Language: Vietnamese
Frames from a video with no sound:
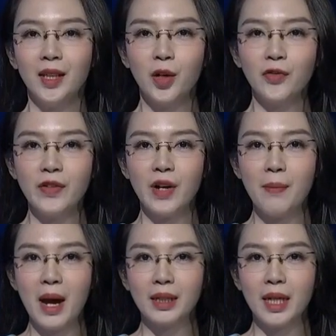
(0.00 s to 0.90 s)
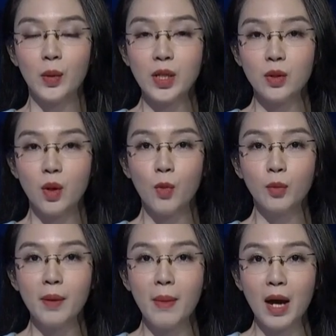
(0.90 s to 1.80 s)
quý vị và các bạn, Nghị quyết số
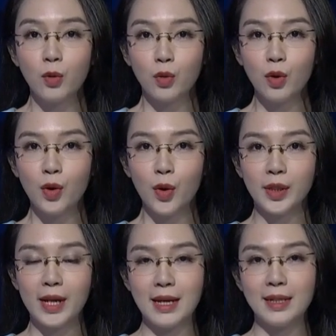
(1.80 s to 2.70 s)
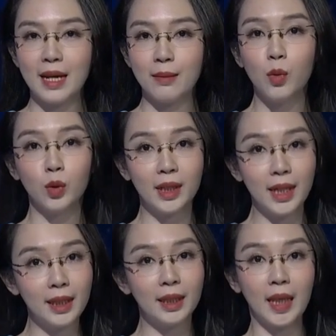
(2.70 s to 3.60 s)
43 của Quốc hội đã dành
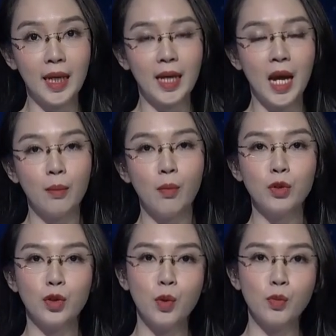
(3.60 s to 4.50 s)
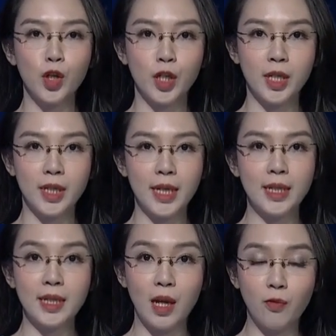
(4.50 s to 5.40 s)
1.000 tỷ bổ sung cho chương
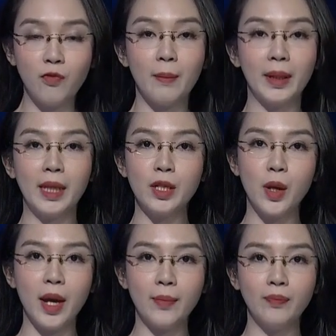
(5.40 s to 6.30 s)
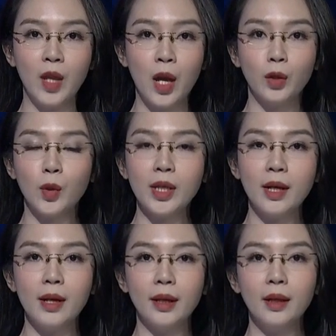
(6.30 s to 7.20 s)
trình Sóng và Máy tính cho em. Tuy
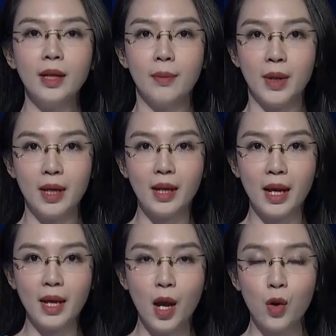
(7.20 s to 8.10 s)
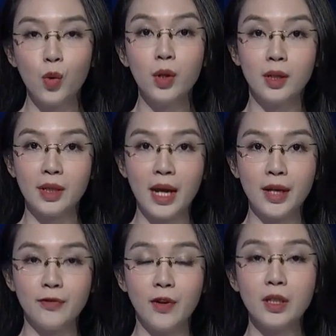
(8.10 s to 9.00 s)
nhiên, đến thời điểm hiện nay, nguồn lực
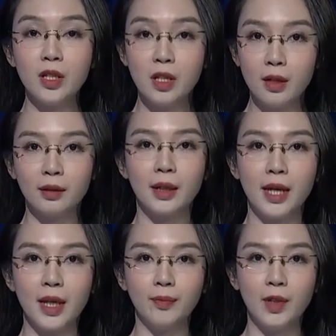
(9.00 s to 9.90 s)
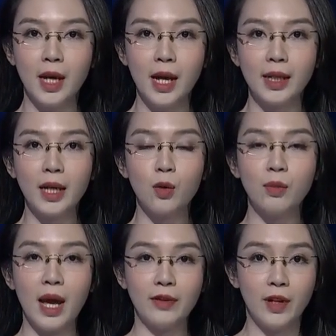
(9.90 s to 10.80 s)
này vẫn chưa được thực hiện. Đây cũng
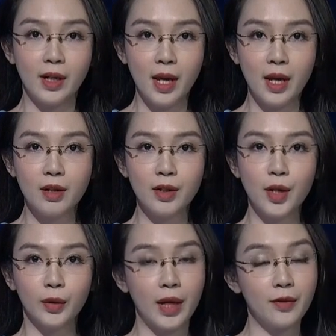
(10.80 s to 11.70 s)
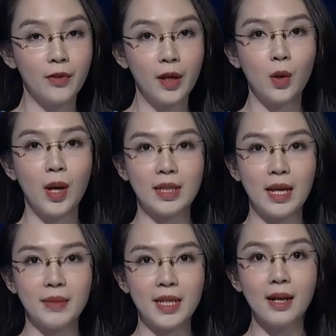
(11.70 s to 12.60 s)
là vấn đề được nhiều thành viên đoàn
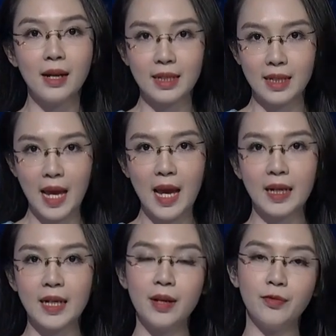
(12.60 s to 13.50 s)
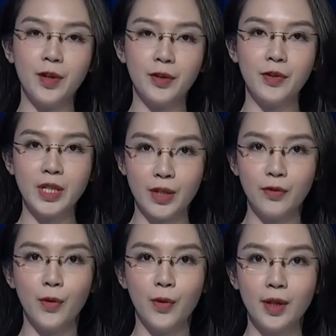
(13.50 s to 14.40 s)
giám sát đặt ra khi làm việc với chính
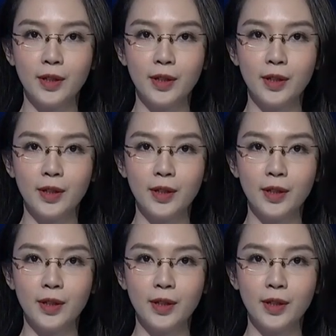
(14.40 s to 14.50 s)
phủ.